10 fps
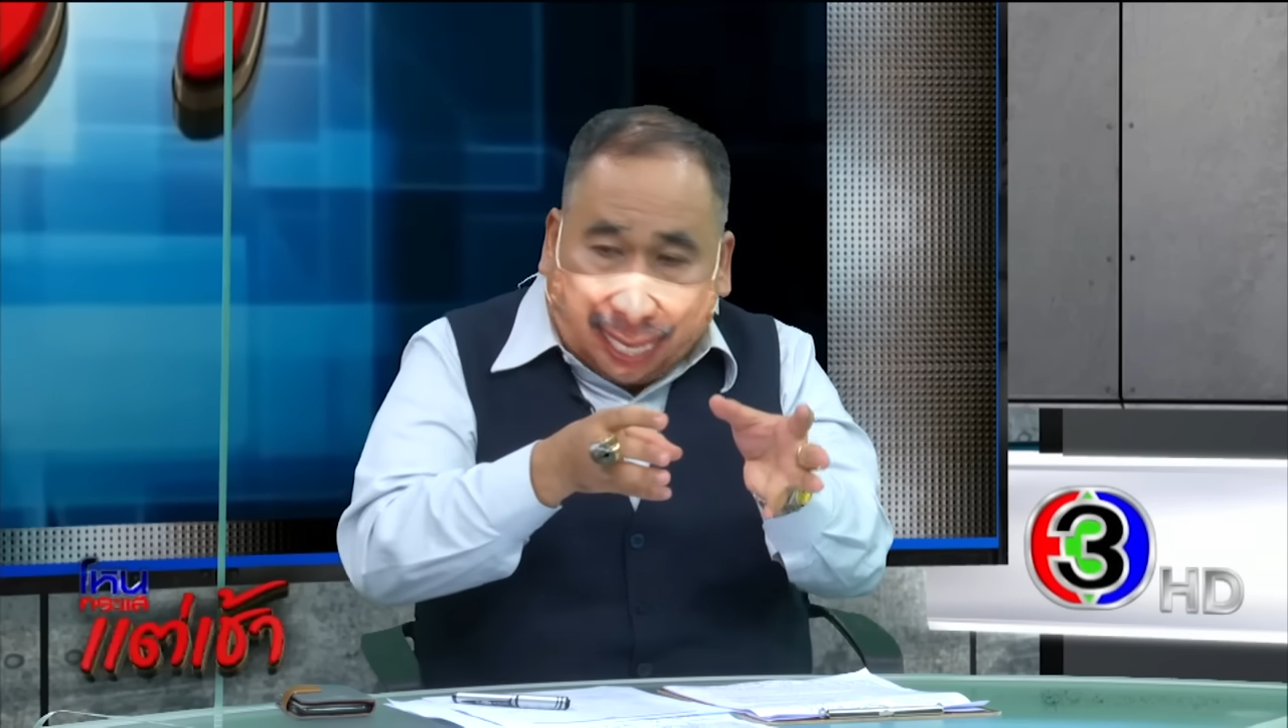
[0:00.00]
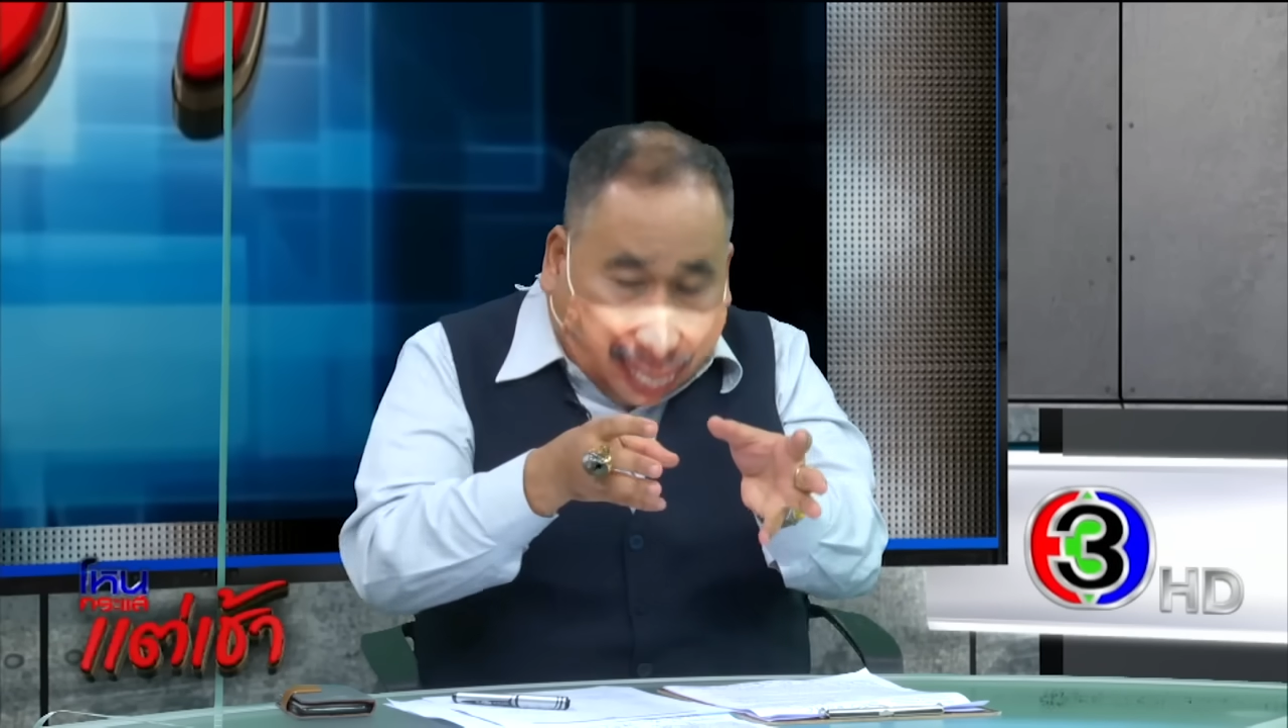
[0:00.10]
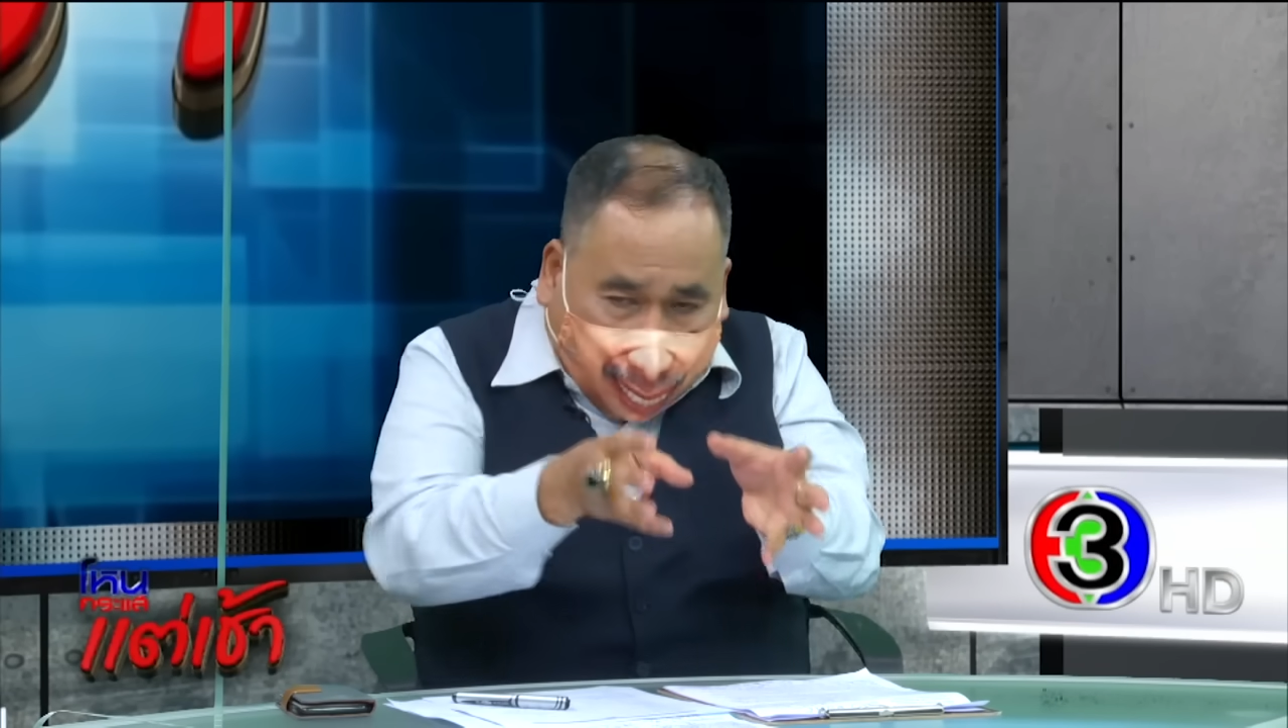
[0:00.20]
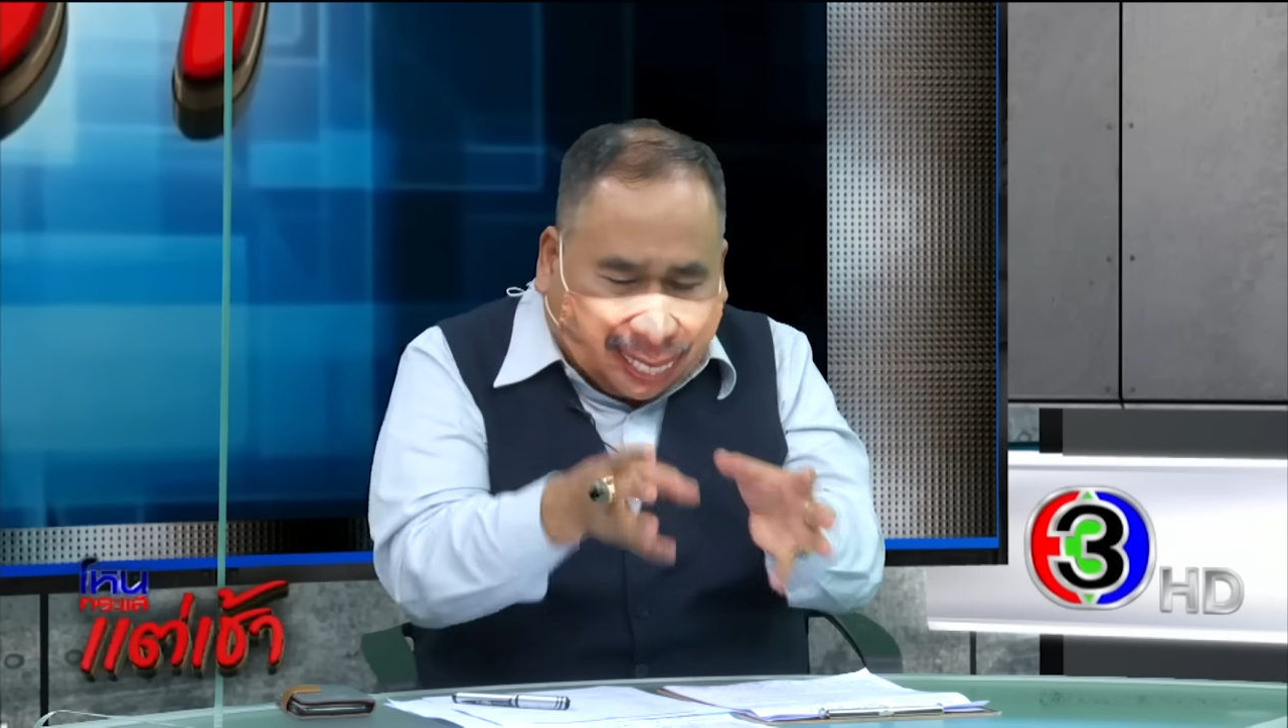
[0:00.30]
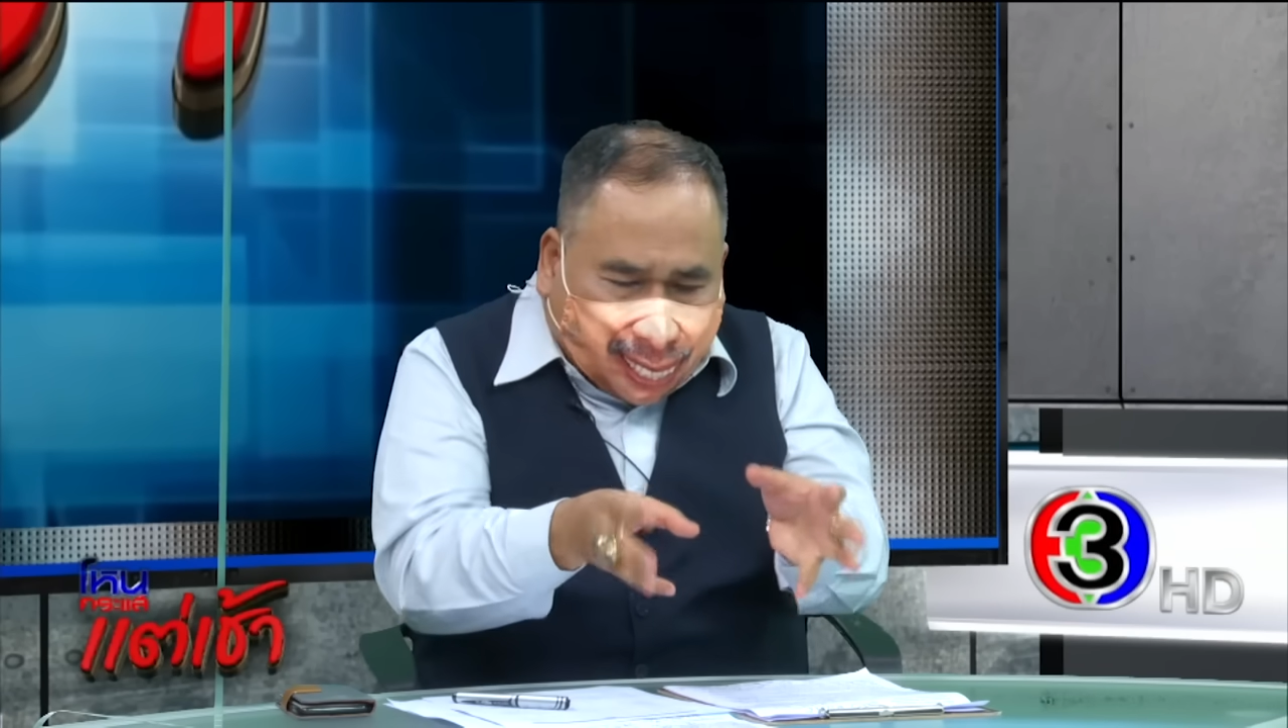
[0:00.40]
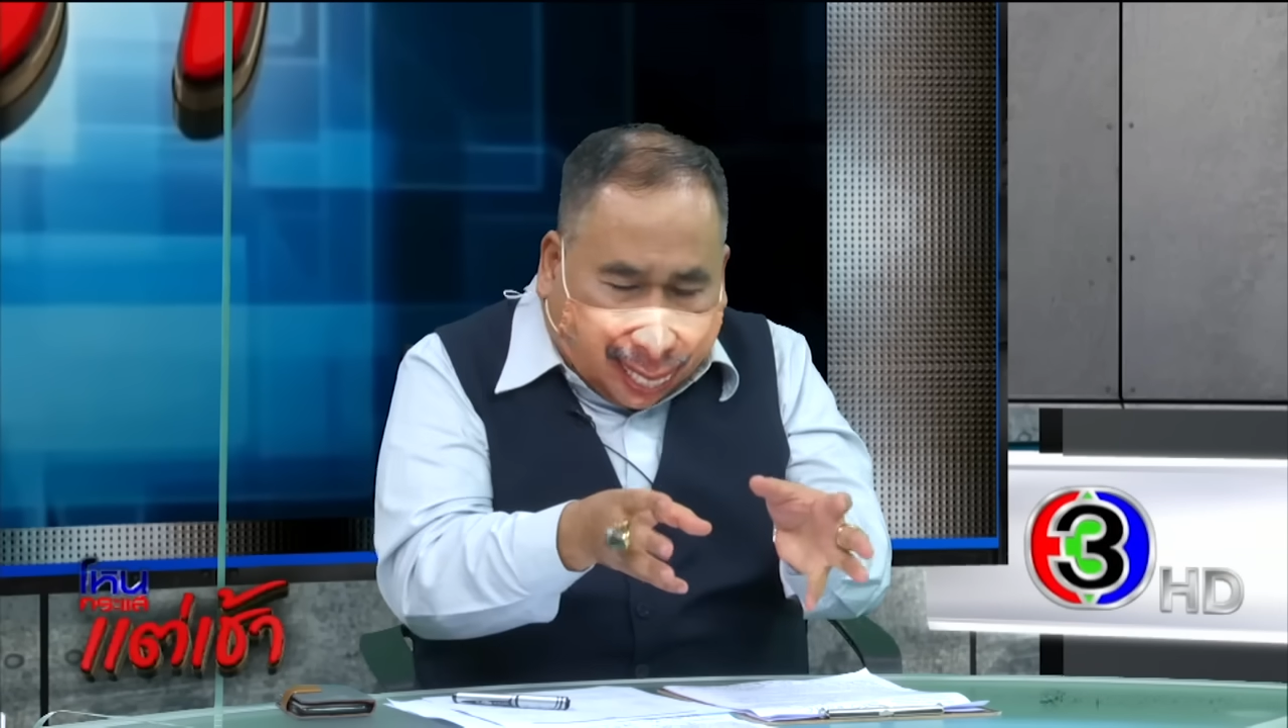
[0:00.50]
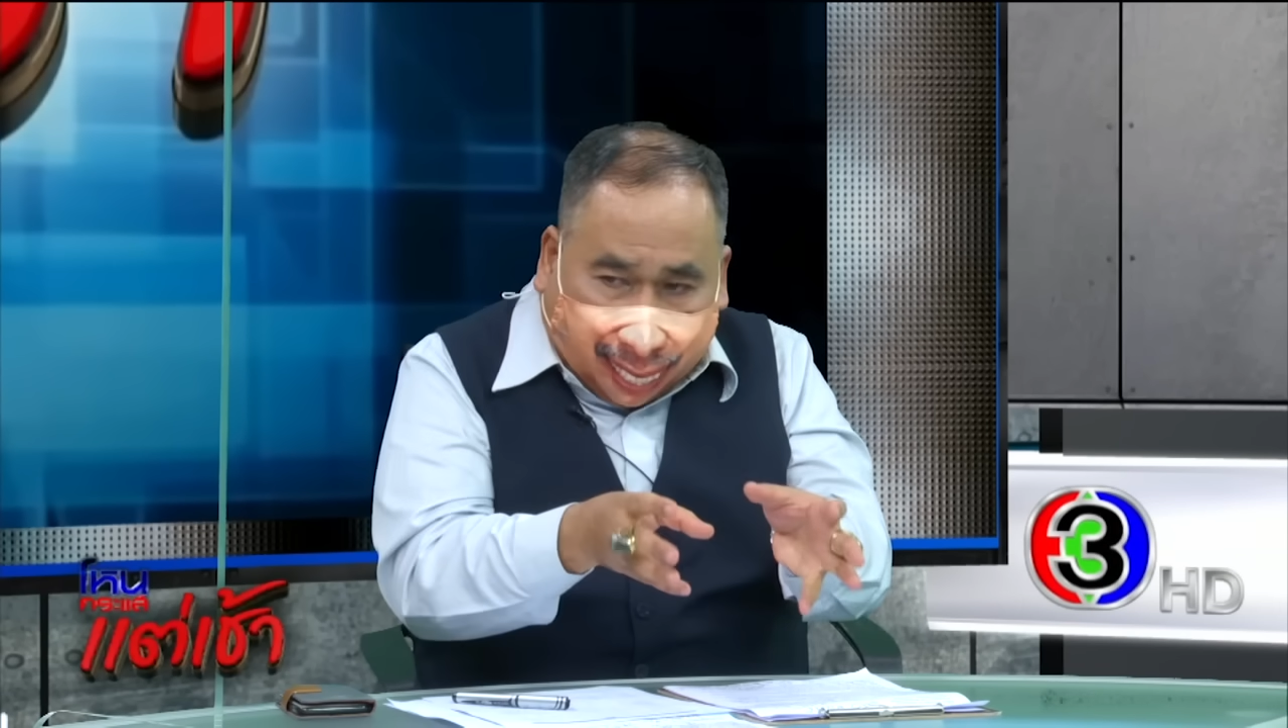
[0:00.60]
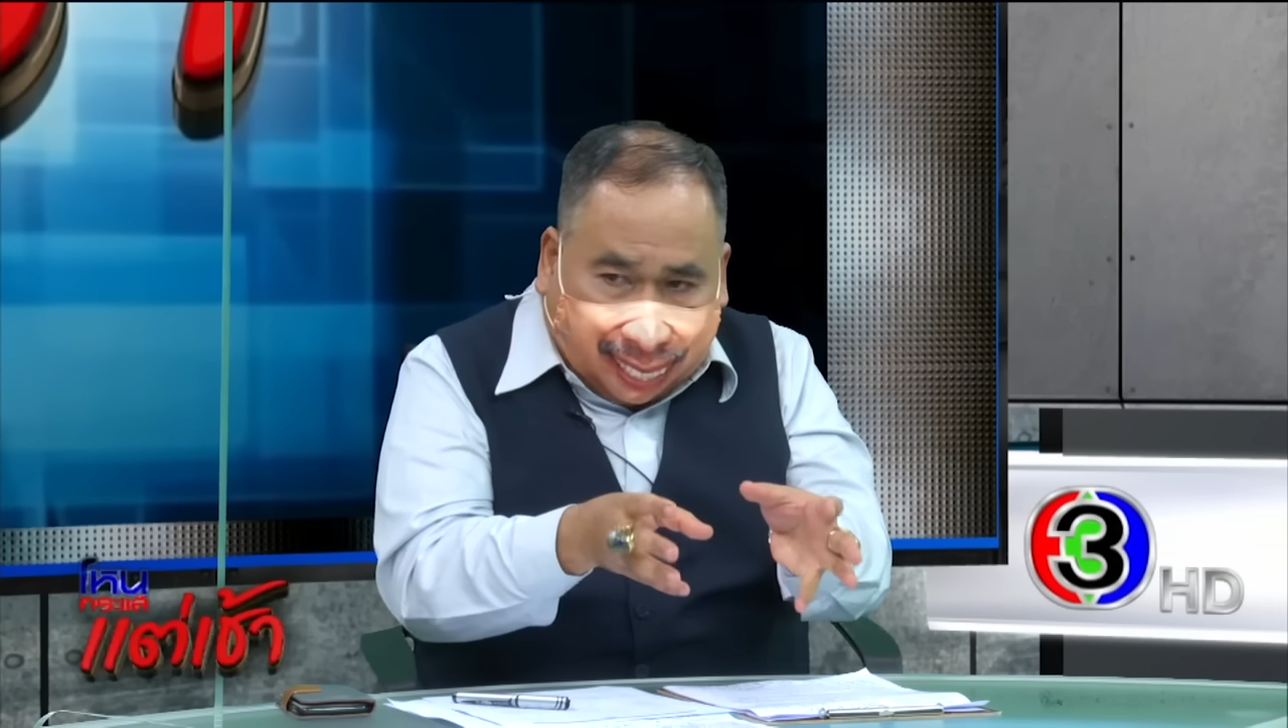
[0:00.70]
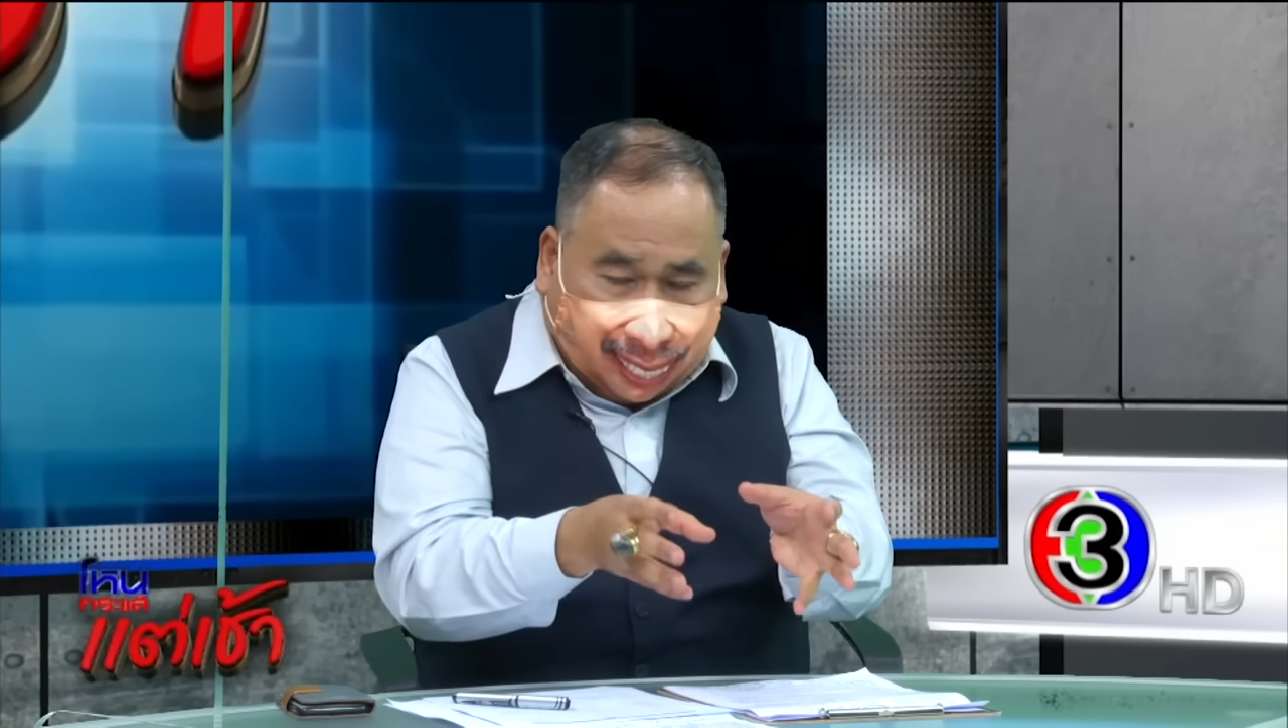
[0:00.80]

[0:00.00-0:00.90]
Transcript: ของอยู่ไหน